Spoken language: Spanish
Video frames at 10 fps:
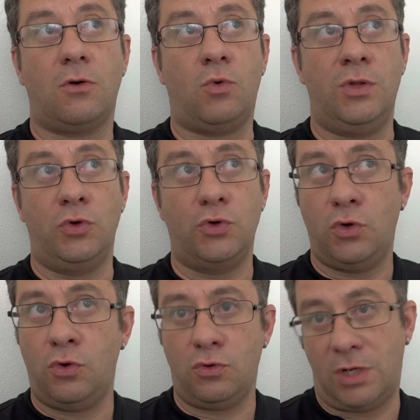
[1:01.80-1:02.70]
cuando
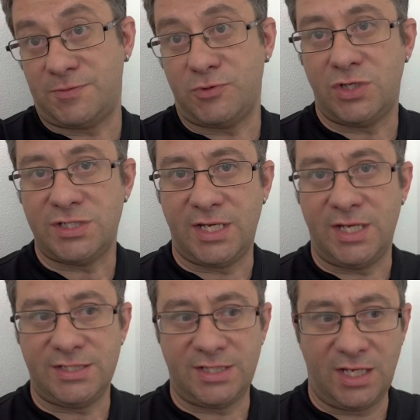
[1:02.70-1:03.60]
yo, las personas
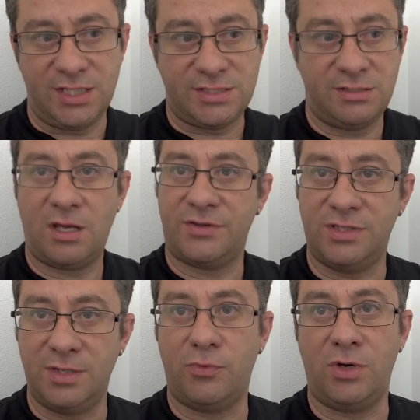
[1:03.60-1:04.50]
que seguís hace
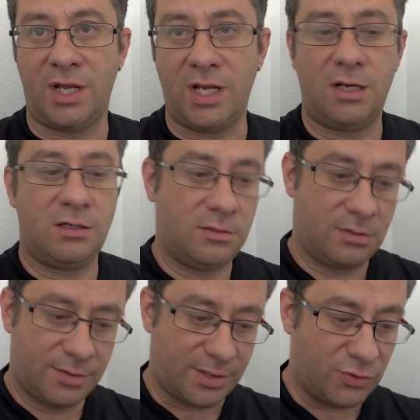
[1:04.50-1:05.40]
tiempo el canal,
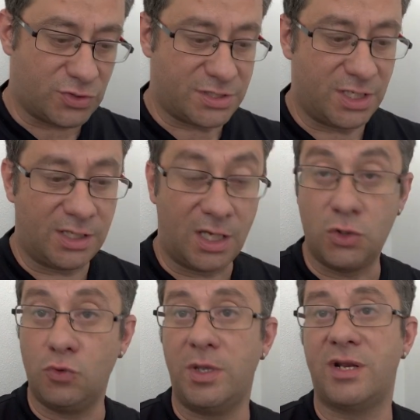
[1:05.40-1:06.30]
360
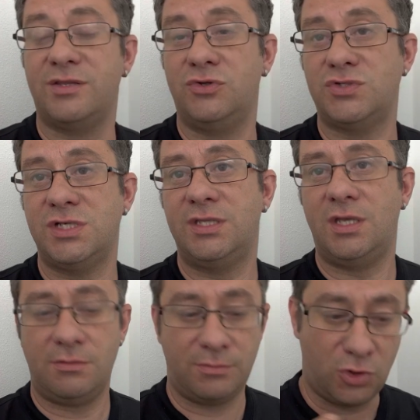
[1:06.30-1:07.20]
y
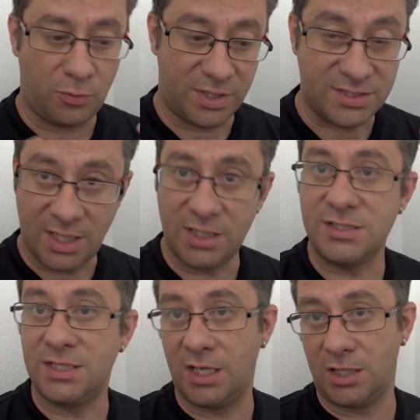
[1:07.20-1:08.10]
VR180. Mi nombre es Dani.
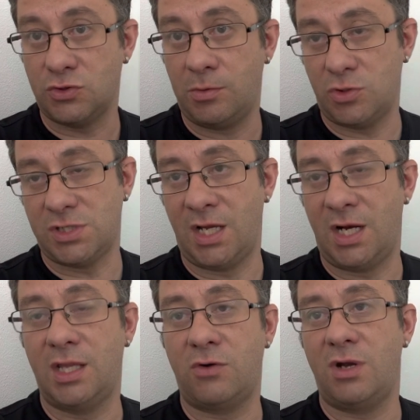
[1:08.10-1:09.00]
Si queréis suscribiros al
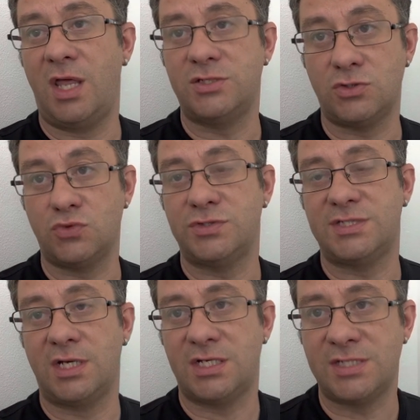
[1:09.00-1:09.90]
canal, dar un like si os gusta
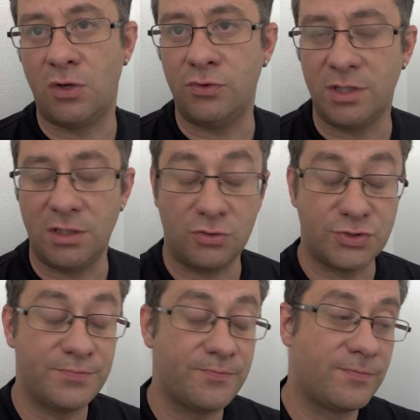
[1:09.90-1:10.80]
esta clase de contenidos.